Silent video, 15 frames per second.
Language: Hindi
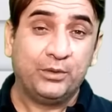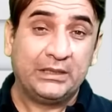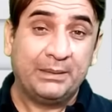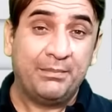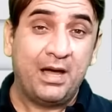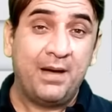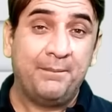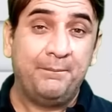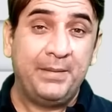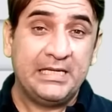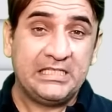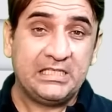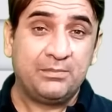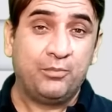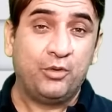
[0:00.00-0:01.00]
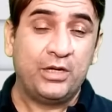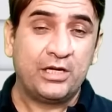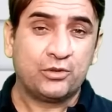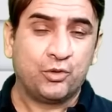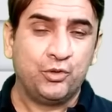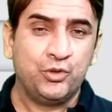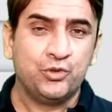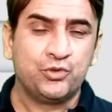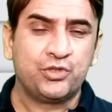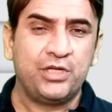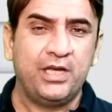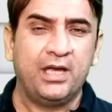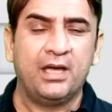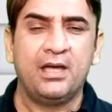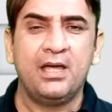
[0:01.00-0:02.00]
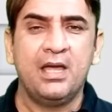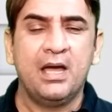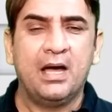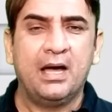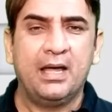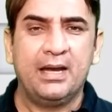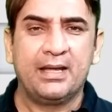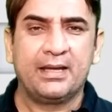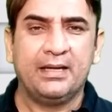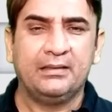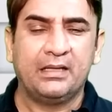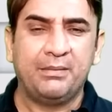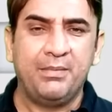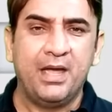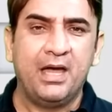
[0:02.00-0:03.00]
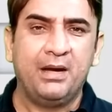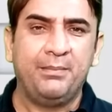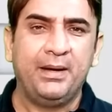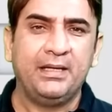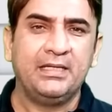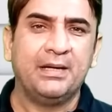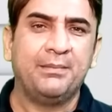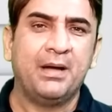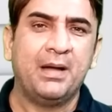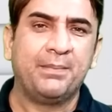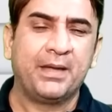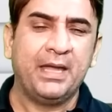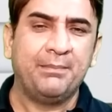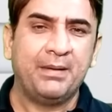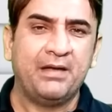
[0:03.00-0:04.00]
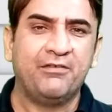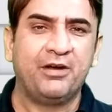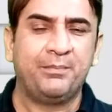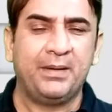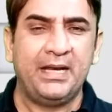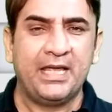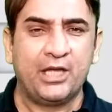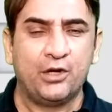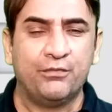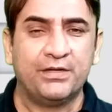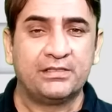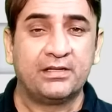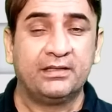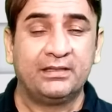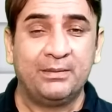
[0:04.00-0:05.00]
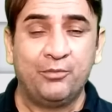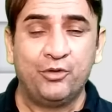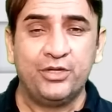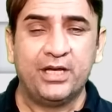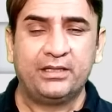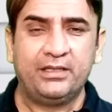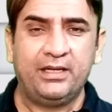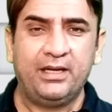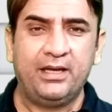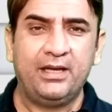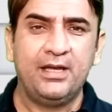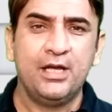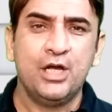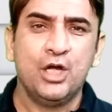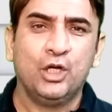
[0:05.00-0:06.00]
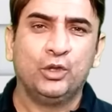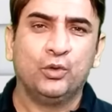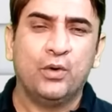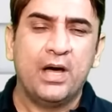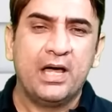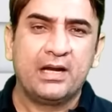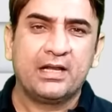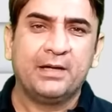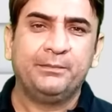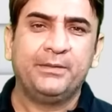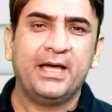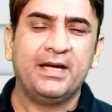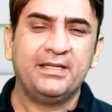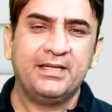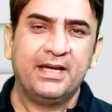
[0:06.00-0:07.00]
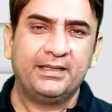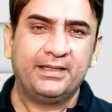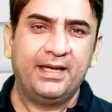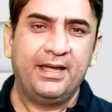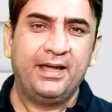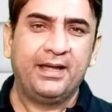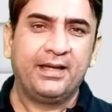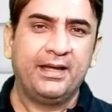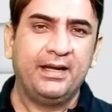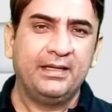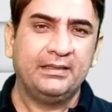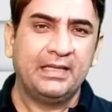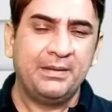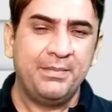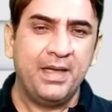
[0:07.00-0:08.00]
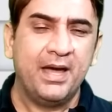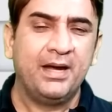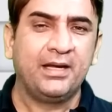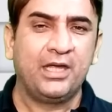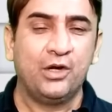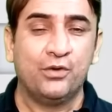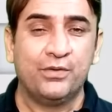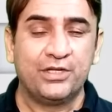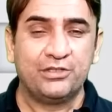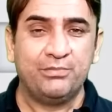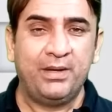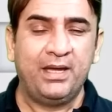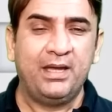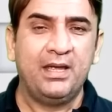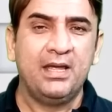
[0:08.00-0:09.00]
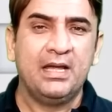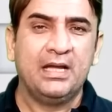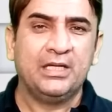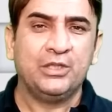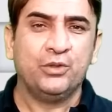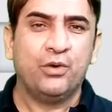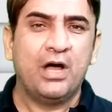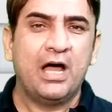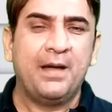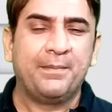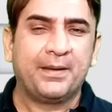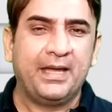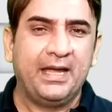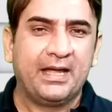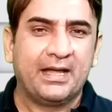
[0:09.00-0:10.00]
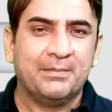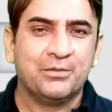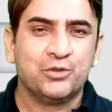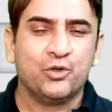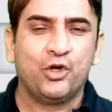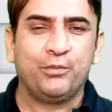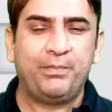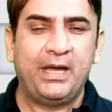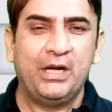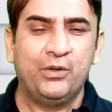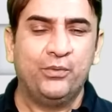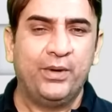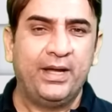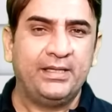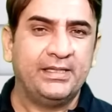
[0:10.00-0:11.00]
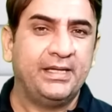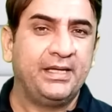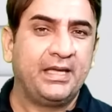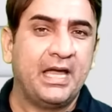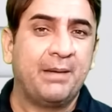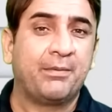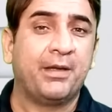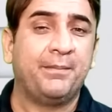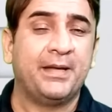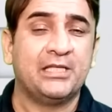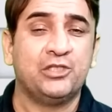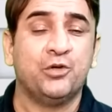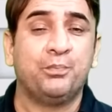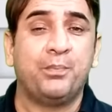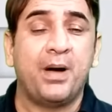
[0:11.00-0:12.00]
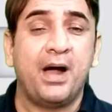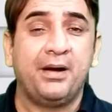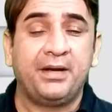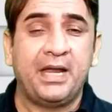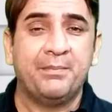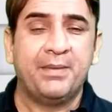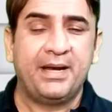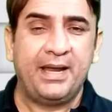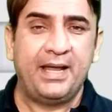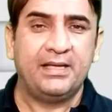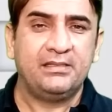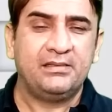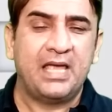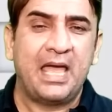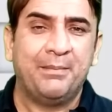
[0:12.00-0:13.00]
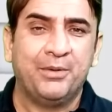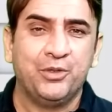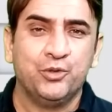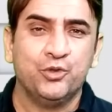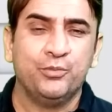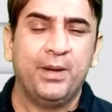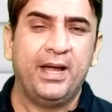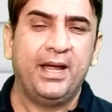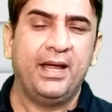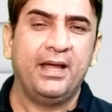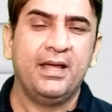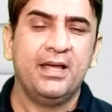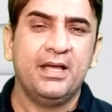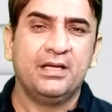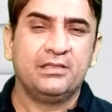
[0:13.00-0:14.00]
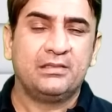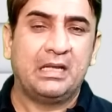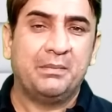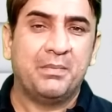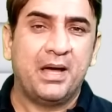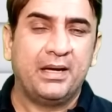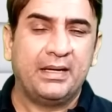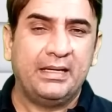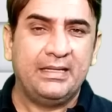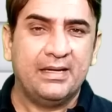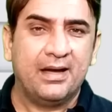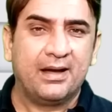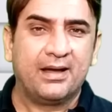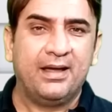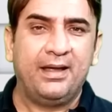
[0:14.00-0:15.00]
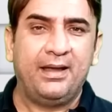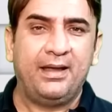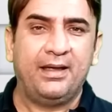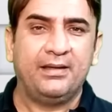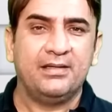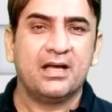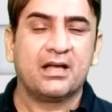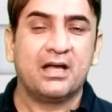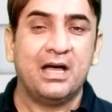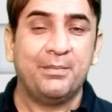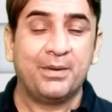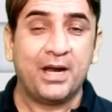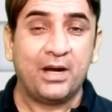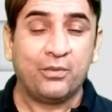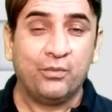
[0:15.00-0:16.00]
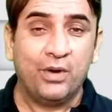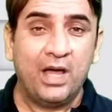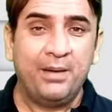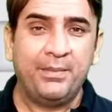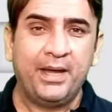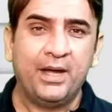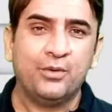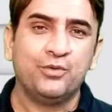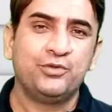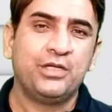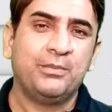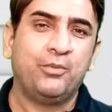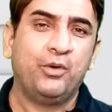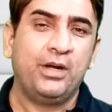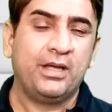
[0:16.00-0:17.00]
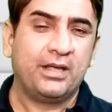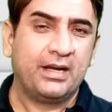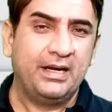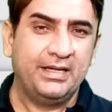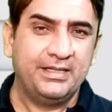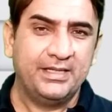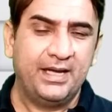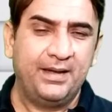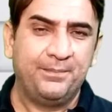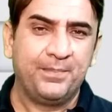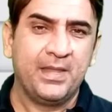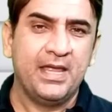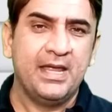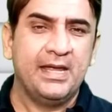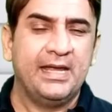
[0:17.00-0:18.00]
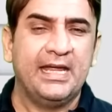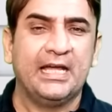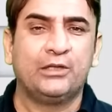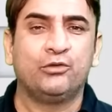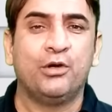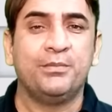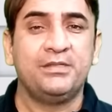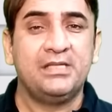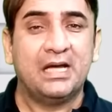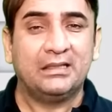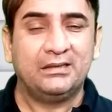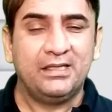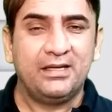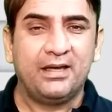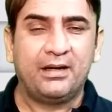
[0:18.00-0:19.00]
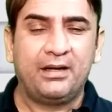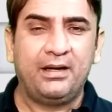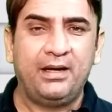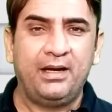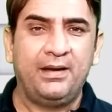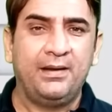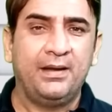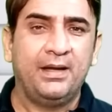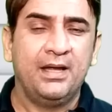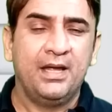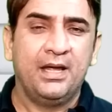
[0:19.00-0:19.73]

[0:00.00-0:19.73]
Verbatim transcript: तमाम बेस्ट बॉलर को यूज़ किया हालांकि दरमियान में जब आपके पावर प्ले के ओवर्स ख़त्म हो जाते हैं तो हर कप्तान चाहता है कि दरमियान के ओवर्स में जो आपके कमज़ोर पहलू हैं यानी कि आपके पास जो पार्ट टाइमर हैं सैम अयूब हैं सलमान अली आगा हैं या कामरान गुलाम हैं उनसे बॉलिंग करा ली जाए एक तो हम ज़्यादती कर रहे हैं